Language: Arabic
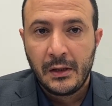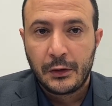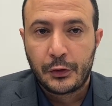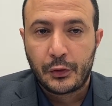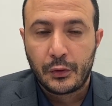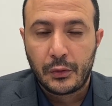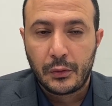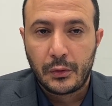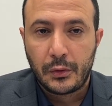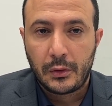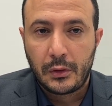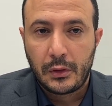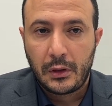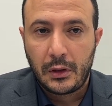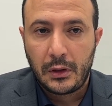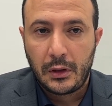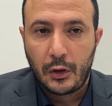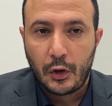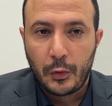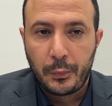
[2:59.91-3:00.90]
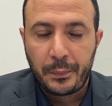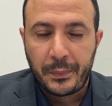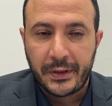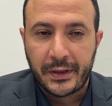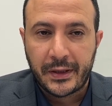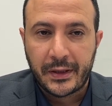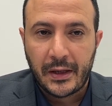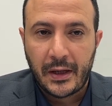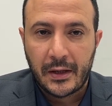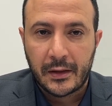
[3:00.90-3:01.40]
سو
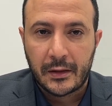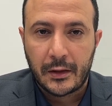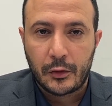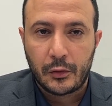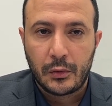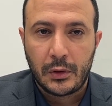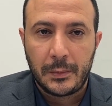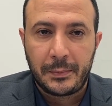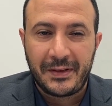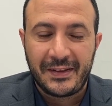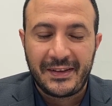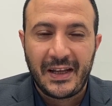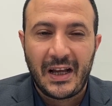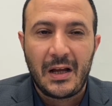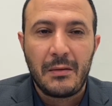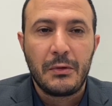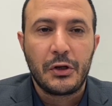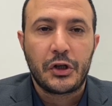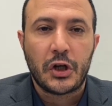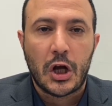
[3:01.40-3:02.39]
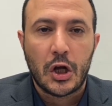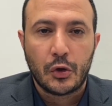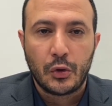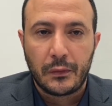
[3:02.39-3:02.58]
اوبك uh, قرروا ابتداء من شهر